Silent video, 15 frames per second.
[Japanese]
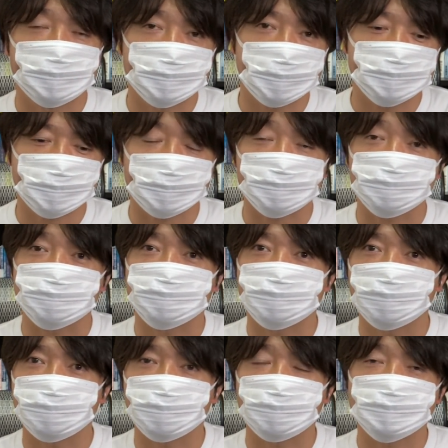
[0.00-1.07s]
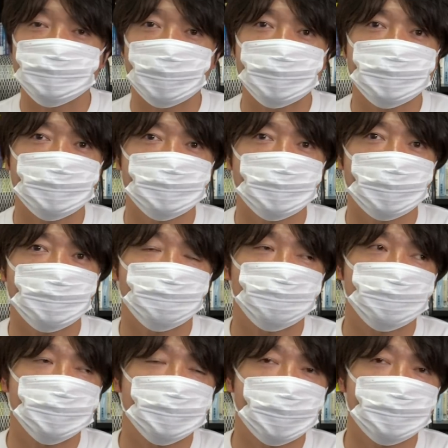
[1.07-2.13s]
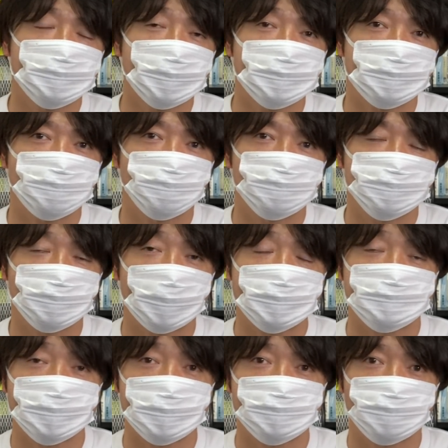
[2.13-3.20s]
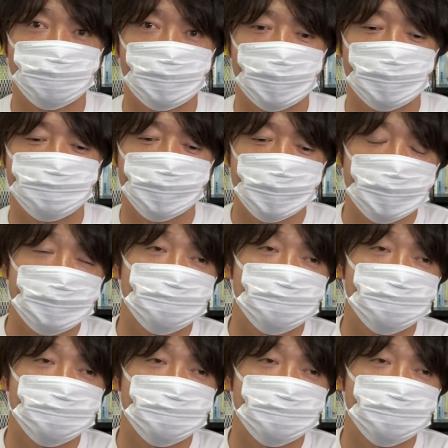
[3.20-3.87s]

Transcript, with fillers: なぜかというと、最近ね、この2年ぐらいで投資を始めた人は、